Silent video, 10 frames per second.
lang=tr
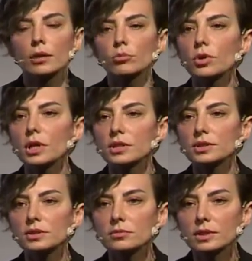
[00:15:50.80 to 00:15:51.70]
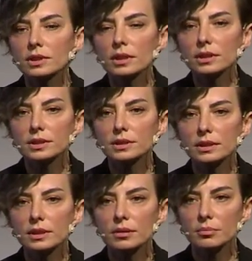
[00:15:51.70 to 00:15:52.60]
Bu araştırmada
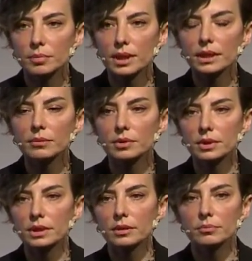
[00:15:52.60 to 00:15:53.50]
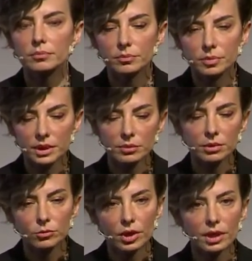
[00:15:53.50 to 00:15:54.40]
işte belli e,
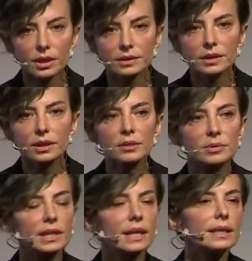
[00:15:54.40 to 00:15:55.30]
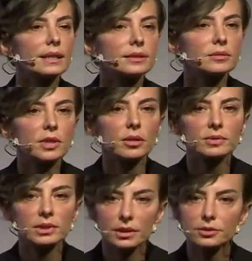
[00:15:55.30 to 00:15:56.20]
birebir mülakatlarla bir değerlendirme
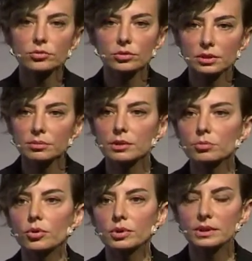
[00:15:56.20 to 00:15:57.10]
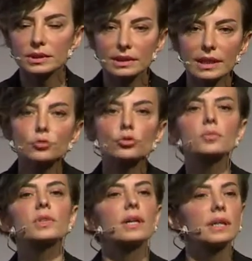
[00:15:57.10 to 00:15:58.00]
yaptılar. Sonunda da bir rapor. Ne
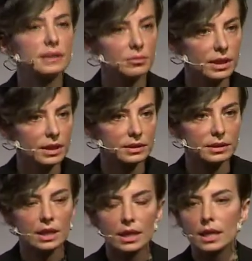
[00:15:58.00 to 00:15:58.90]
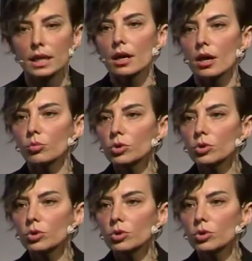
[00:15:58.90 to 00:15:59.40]
durumda akademiler? Bu